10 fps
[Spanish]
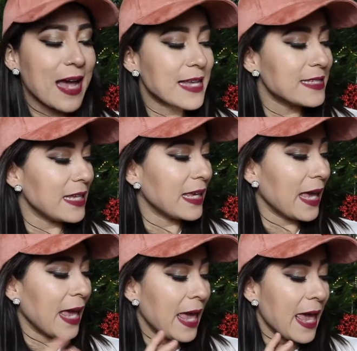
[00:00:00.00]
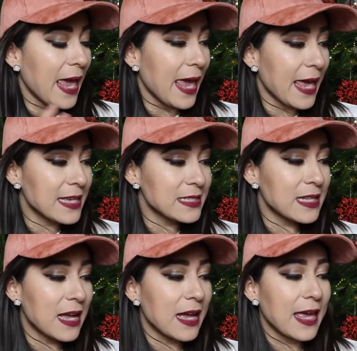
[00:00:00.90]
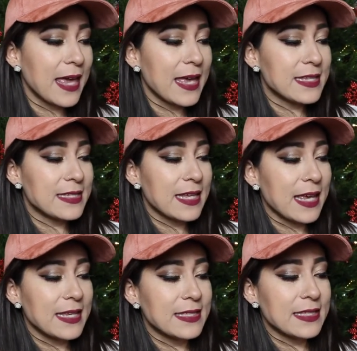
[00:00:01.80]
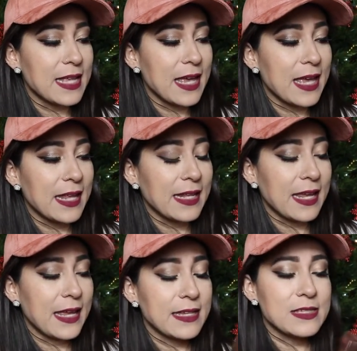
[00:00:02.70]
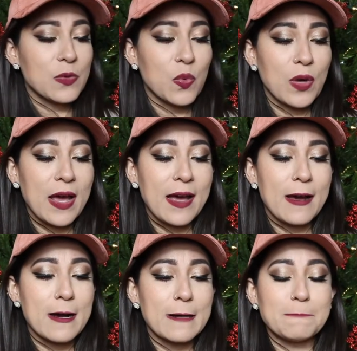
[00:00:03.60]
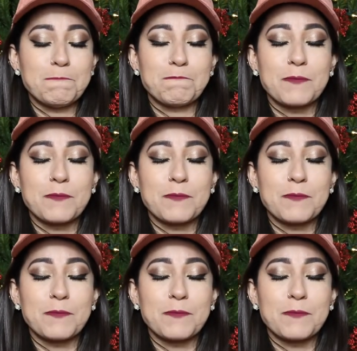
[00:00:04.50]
Así que esta es, este, es una,